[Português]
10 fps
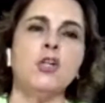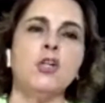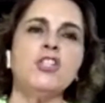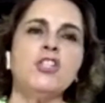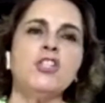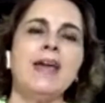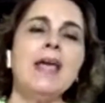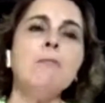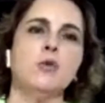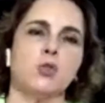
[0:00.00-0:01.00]
nós
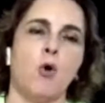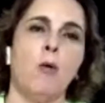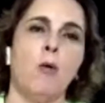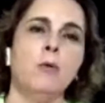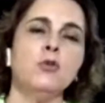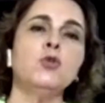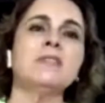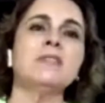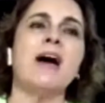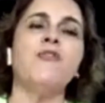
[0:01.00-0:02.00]
teremos
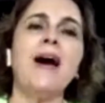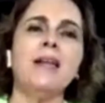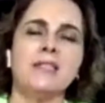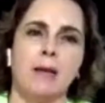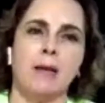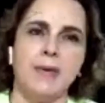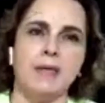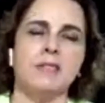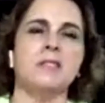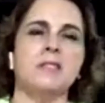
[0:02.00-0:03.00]
como juntar
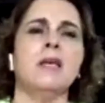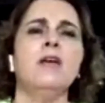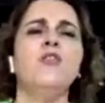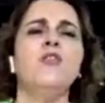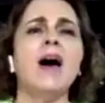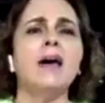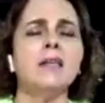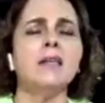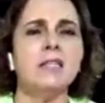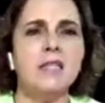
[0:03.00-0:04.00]
várias cabeças,
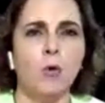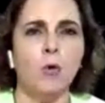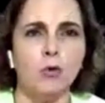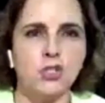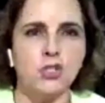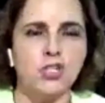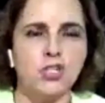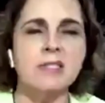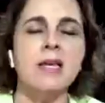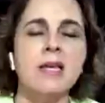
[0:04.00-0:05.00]
várias
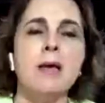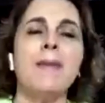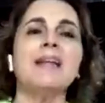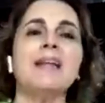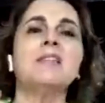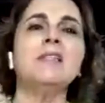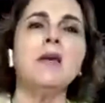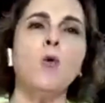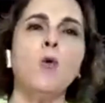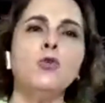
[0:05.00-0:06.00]
ideologias,
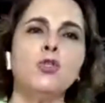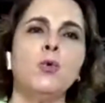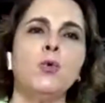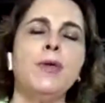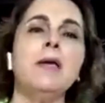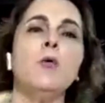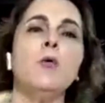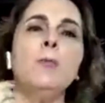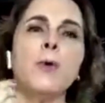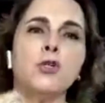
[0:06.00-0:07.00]
para se
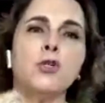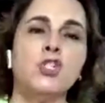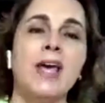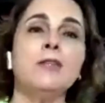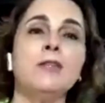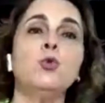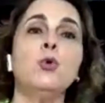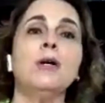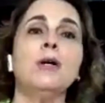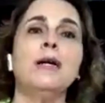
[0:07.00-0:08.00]
construir um
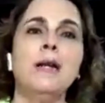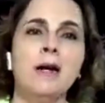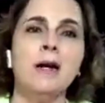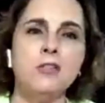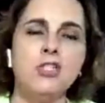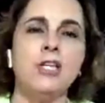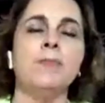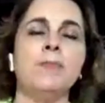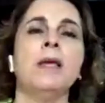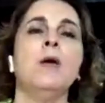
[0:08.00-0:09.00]
projeto
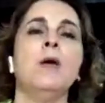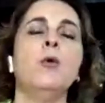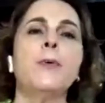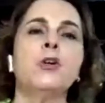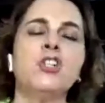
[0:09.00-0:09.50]
grande, um